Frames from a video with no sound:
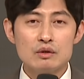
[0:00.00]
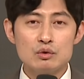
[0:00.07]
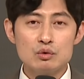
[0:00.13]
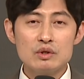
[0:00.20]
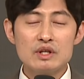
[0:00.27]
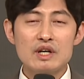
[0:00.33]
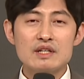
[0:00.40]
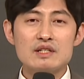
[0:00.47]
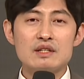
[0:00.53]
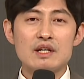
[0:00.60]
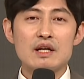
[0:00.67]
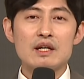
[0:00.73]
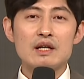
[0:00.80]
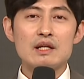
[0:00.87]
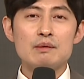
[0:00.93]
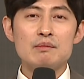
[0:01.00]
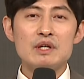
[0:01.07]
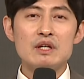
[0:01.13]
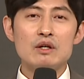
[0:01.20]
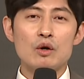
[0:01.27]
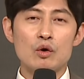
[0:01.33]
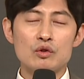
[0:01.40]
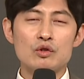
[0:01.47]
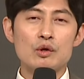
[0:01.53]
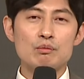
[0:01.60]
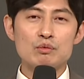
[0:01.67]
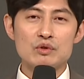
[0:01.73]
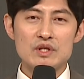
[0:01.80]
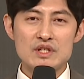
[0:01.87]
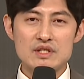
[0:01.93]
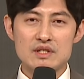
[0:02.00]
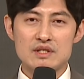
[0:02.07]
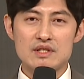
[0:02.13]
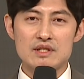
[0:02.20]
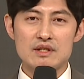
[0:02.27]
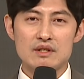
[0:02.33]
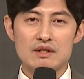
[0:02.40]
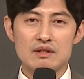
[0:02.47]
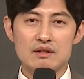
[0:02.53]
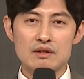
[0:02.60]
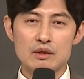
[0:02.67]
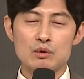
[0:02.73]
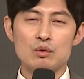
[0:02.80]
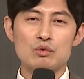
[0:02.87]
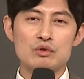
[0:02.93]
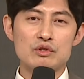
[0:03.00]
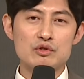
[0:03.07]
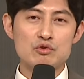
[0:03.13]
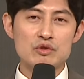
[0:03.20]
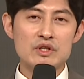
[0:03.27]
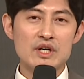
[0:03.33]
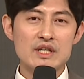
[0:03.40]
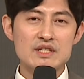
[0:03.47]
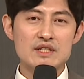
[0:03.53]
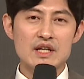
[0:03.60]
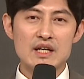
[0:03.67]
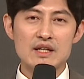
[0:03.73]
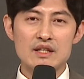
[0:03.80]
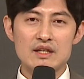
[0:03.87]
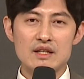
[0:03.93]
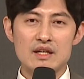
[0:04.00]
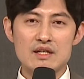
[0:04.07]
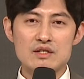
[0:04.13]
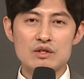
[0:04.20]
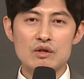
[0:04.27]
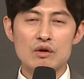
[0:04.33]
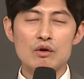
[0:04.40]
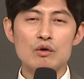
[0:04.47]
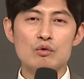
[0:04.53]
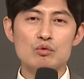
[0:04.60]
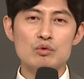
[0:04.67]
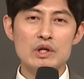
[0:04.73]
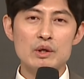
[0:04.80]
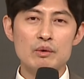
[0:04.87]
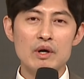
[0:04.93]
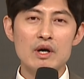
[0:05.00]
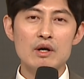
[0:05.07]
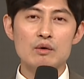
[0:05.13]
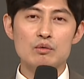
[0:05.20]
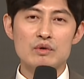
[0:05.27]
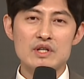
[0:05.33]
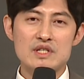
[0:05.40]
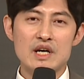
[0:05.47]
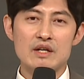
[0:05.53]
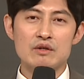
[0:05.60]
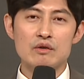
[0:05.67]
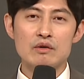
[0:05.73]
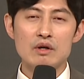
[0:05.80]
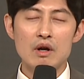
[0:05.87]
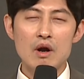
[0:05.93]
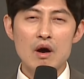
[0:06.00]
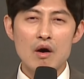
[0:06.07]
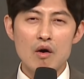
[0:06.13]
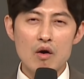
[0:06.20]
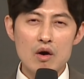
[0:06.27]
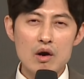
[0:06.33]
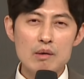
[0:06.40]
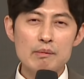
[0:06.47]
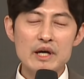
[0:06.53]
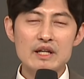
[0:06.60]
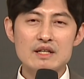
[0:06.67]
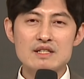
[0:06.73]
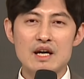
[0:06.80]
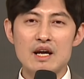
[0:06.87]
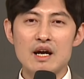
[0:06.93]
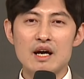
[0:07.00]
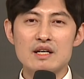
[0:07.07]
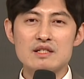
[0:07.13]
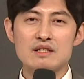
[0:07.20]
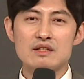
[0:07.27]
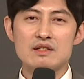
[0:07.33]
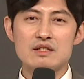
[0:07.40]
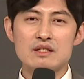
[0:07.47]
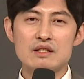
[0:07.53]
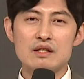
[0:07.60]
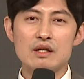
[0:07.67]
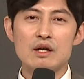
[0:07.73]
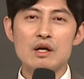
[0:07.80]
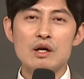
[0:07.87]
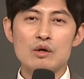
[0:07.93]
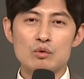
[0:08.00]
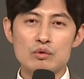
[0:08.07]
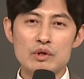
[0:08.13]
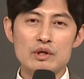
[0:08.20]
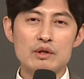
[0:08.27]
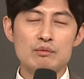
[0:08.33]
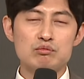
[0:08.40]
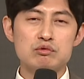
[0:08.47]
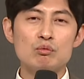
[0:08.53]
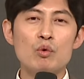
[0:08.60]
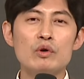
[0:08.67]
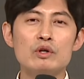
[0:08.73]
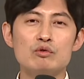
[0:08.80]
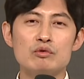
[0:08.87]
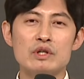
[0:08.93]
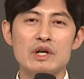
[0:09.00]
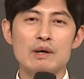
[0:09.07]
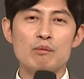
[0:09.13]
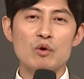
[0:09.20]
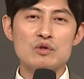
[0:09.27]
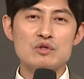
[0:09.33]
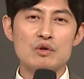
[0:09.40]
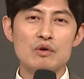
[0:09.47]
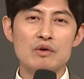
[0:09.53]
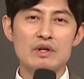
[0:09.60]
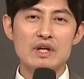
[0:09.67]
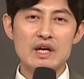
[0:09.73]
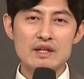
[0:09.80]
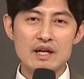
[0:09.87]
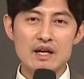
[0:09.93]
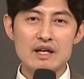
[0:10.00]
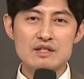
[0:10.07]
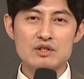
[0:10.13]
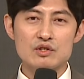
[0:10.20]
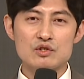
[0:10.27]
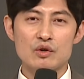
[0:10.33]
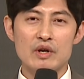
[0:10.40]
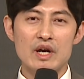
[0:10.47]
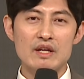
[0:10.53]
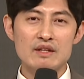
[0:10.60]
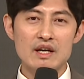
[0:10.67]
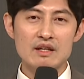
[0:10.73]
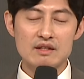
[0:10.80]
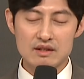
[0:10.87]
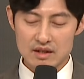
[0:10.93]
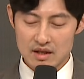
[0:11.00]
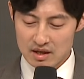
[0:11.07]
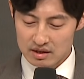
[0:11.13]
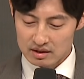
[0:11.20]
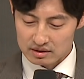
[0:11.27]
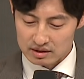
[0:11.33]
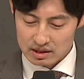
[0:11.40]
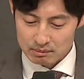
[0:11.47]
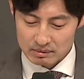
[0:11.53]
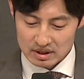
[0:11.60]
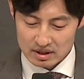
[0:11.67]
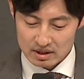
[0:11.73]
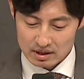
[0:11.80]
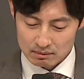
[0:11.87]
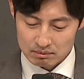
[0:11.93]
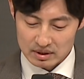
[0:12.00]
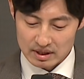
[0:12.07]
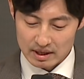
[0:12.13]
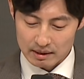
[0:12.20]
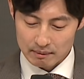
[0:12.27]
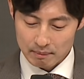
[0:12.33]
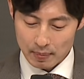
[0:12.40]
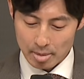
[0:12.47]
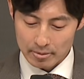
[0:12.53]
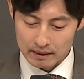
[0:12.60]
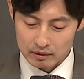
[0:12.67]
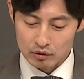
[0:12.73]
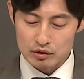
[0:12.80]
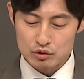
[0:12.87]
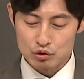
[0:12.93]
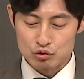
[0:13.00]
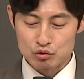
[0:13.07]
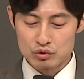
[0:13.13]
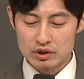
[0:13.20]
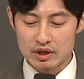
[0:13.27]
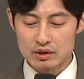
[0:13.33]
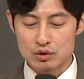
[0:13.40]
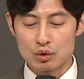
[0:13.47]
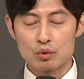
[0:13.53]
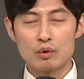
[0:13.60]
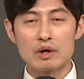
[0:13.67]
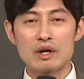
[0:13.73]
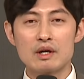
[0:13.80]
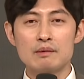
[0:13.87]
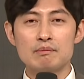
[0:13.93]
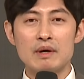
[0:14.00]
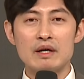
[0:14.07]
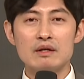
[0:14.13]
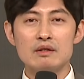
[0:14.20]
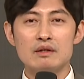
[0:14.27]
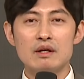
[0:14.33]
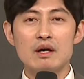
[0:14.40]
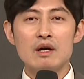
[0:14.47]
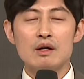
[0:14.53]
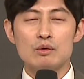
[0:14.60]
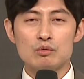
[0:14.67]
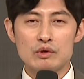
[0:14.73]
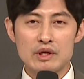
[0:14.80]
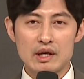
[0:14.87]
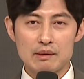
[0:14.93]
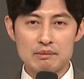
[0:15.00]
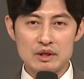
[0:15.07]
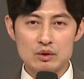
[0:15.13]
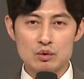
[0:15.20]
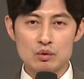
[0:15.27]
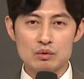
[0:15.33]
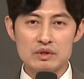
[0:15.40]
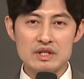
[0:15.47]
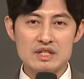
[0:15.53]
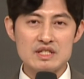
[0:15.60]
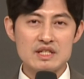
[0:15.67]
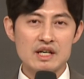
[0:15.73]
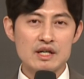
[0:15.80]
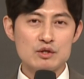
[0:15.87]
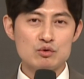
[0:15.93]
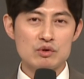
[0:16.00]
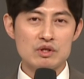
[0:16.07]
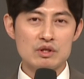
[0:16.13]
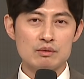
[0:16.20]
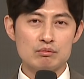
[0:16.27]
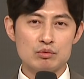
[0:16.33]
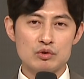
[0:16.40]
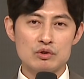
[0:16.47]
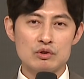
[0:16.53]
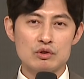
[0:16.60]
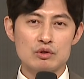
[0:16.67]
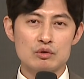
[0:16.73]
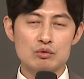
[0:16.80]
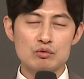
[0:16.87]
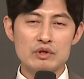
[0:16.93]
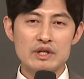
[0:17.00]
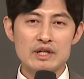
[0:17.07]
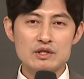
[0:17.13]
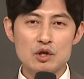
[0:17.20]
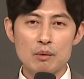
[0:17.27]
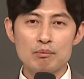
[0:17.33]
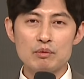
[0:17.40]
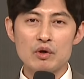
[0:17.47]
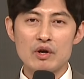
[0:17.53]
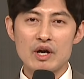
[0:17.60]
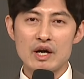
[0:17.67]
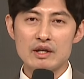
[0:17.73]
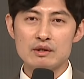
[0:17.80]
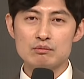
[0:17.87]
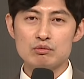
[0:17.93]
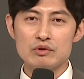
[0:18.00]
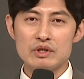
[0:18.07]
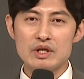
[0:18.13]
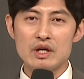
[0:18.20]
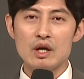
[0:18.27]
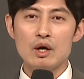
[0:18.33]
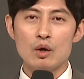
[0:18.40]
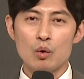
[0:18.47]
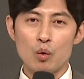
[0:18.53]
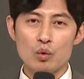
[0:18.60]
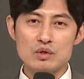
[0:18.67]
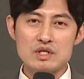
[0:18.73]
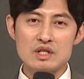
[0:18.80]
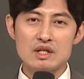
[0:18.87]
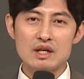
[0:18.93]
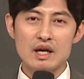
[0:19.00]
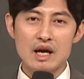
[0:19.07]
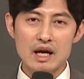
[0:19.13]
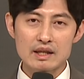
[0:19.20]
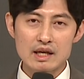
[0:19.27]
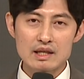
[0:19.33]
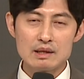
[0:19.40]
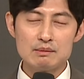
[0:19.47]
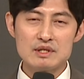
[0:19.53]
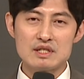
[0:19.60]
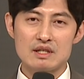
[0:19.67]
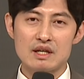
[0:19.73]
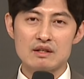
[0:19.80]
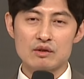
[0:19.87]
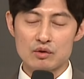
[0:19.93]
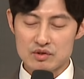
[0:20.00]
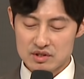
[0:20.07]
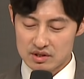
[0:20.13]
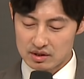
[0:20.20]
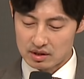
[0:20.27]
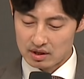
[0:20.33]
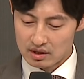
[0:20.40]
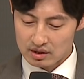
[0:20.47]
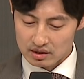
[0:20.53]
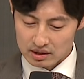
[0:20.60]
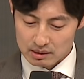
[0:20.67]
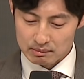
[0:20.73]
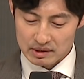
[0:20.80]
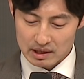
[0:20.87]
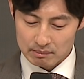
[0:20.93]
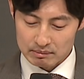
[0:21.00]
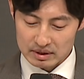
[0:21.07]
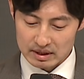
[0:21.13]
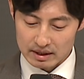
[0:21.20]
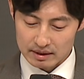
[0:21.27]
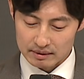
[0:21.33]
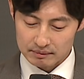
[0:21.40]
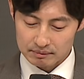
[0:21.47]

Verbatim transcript: 유일하신 하나님이 어떤 분이신지, 그리고 그 유일하신 하나님께서 우리와 우리 자녀를 얼마나 사랑하시는지를 우리 부모인 우리가 먼저 깨달았었어야 한다는 의미입니다. 여기서 유일한 여호와라는 말은 우리가 믿고 의지할 수 있는 분, 우리가 섬겨야 하는 분이 오직 하나님이시라는 것을 의미합니다.